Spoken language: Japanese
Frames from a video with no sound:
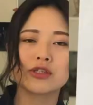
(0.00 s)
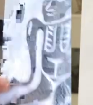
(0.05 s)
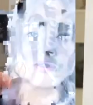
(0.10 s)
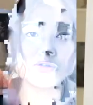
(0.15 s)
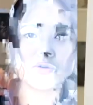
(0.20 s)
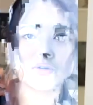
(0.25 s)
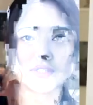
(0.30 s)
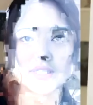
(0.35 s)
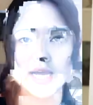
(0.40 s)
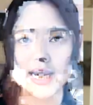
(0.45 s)

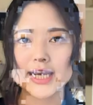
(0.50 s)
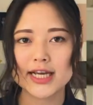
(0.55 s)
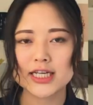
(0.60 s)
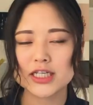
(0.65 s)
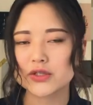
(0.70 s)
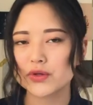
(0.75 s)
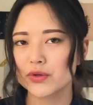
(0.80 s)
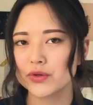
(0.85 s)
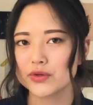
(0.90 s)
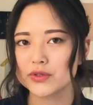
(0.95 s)
角大
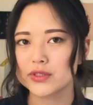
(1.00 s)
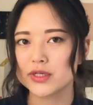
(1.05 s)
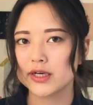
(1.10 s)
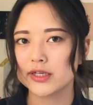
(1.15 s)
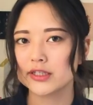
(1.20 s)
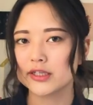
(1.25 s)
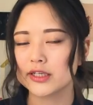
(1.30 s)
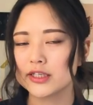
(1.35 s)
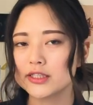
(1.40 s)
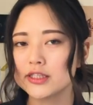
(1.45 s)
師という
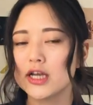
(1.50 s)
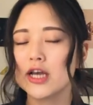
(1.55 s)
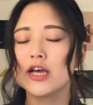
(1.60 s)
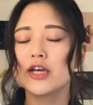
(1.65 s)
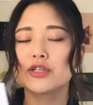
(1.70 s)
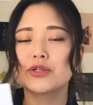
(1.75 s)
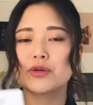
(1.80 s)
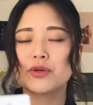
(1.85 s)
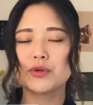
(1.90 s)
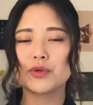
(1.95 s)
姿です
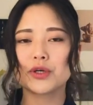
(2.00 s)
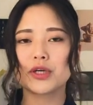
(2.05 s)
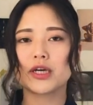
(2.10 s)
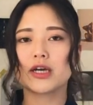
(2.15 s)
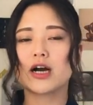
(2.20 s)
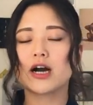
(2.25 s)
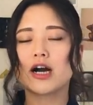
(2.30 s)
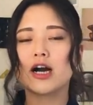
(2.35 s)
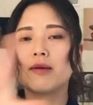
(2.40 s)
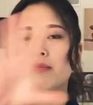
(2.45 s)
その時
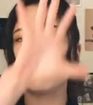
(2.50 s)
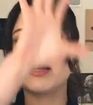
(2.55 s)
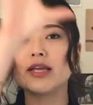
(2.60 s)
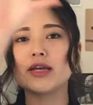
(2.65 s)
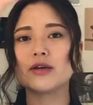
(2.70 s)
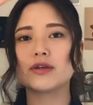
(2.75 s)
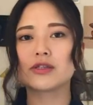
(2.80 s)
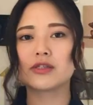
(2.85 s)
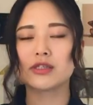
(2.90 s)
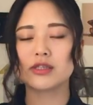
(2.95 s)
鏡
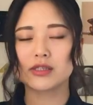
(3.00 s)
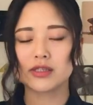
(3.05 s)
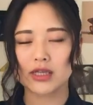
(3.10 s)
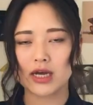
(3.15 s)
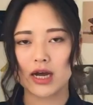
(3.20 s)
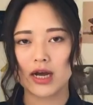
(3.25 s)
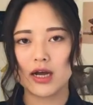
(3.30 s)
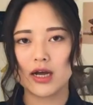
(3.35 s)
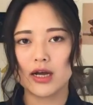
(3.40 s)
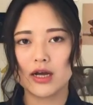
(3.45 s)
に映っ
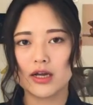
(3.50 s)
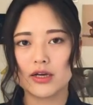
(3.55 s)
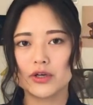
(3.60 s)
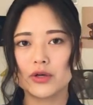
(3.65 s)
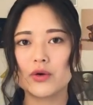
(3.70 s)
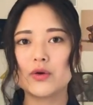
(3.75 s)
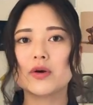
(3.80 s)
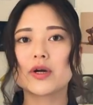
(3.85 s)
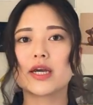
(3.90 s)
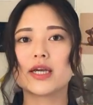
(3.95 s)
た
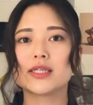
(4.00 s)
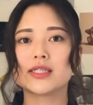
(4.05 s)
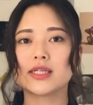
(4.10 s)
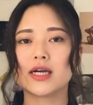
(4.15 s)
良源